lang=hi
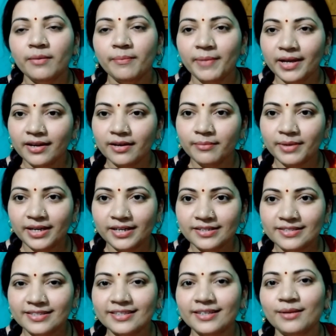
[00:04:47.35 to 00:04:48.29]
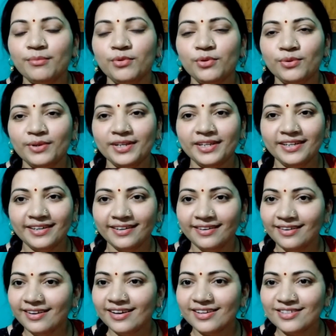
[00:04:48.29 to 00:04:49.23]
मेगा मार्ट से हम लोगों ने कर
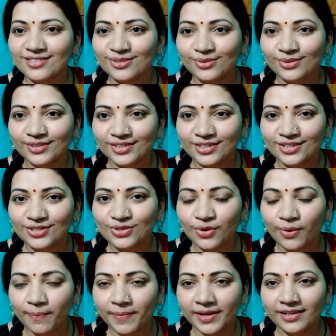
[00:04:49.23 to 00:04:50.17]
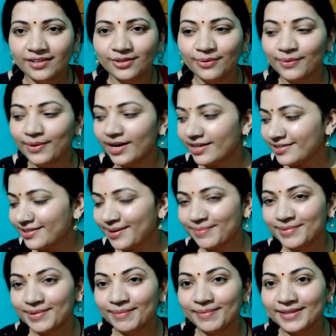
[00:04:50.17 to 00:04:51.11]
ली आज थोड़ी सी शॉपिंग तो आज
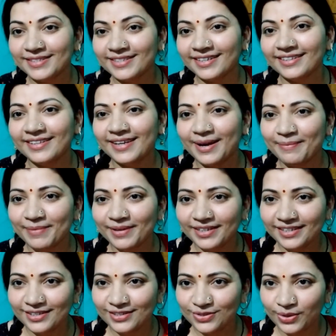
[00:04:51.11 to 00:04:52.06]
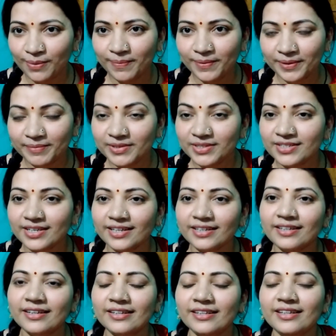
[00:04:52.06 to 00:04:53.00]
आप सबके साथ यहाँ पर ये शॉपिंग भी
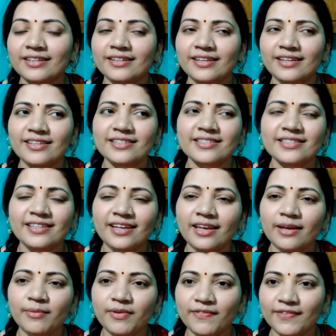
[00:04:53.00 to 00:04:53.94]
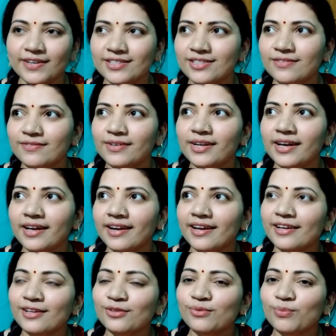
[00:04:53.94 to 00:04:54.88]
शेयर कर देते हैं जैसे कि अभी फेस्टिवल आ
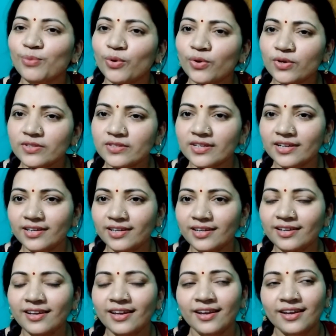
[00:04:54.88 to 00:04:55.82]
रहा है तो बहुत सारी